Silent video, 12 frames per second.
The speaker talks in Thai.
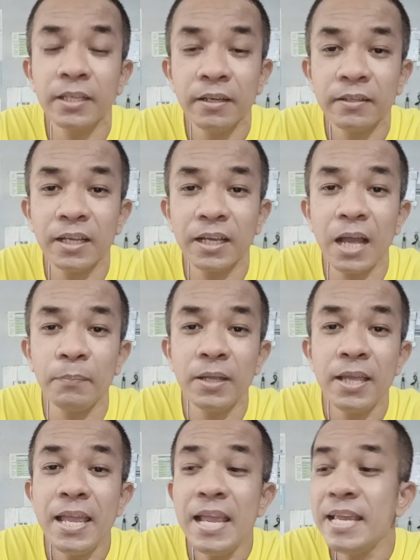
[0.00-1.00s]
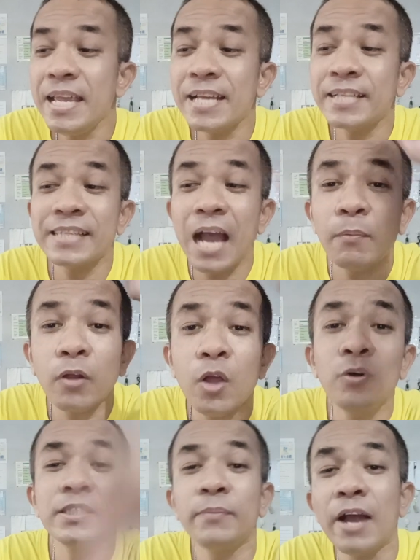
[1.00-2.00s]
นะครับ อีก
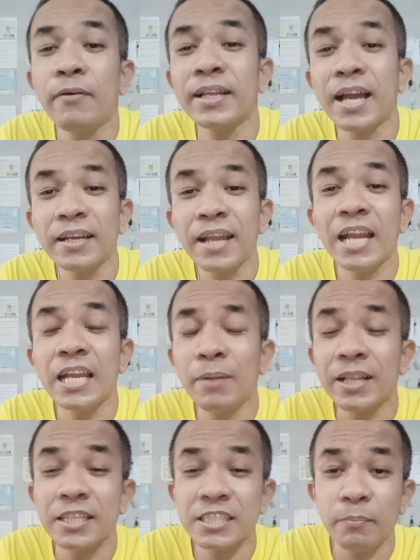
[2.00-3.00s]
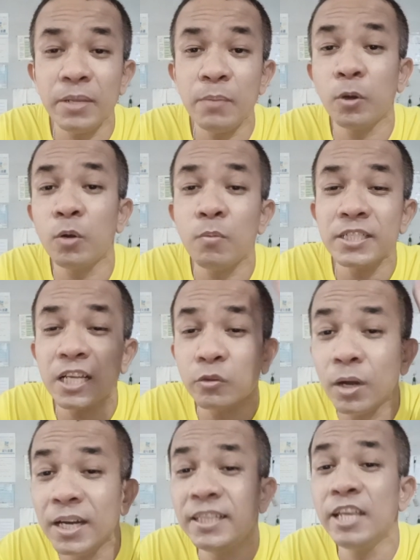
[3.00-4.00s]
365วันข้างหน้าเดี๋ยวมันจะมีโปรโมชั่นตั
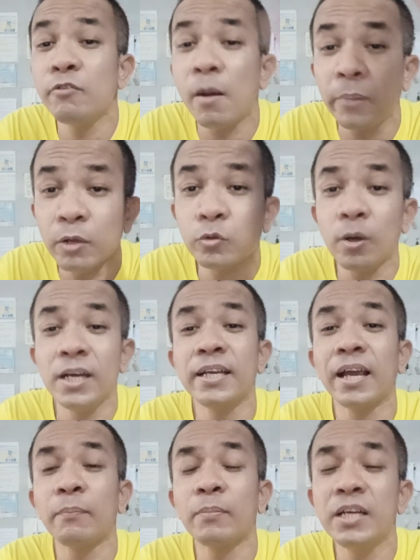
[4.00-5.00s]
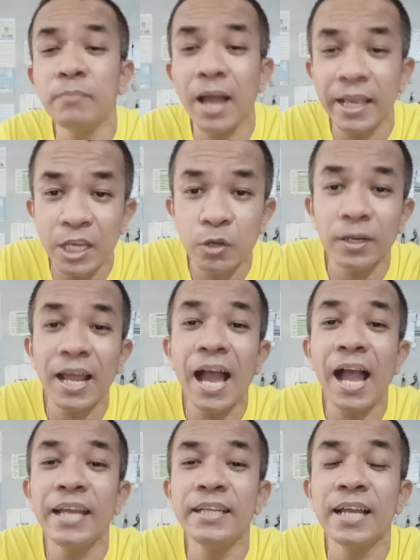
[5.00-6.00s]
วอื่นที่ความเร็วตัวอื่นกลับขึ้นมาอีกก็ได้
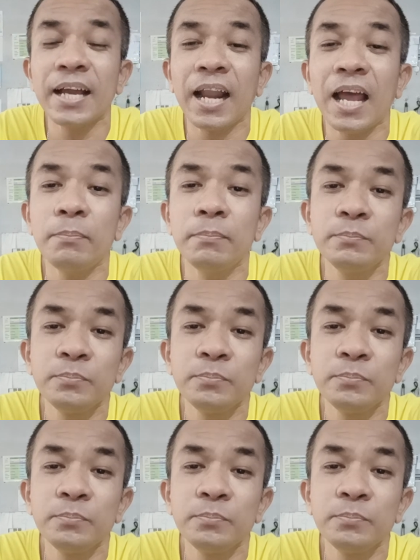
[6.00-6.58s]
นะครับ